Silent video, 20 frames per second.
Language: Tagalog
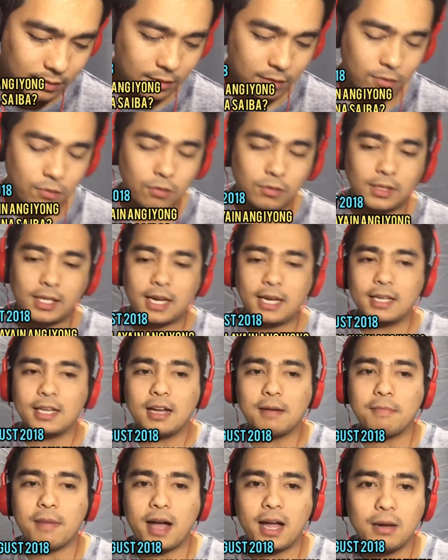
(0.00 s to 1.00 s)
kung
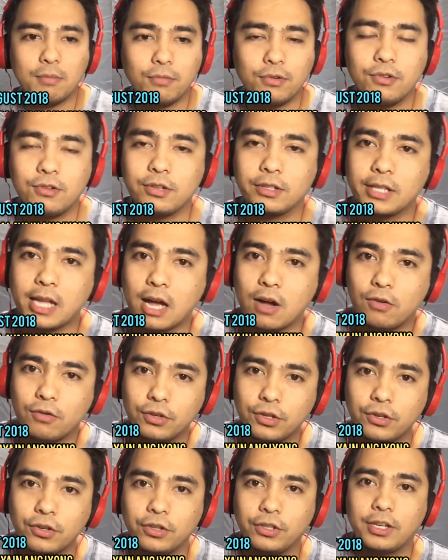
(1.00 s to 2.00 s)
talagang mahal mo yung taong
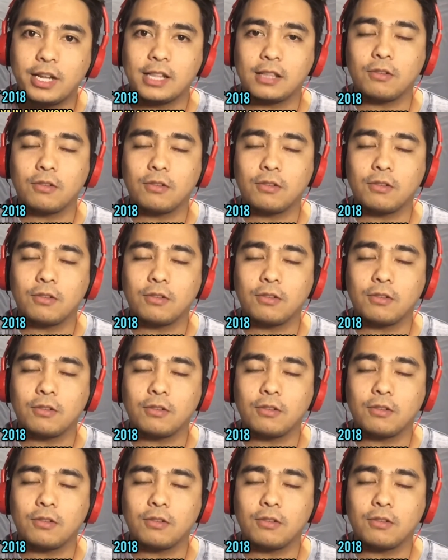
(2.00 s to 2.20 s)
yon at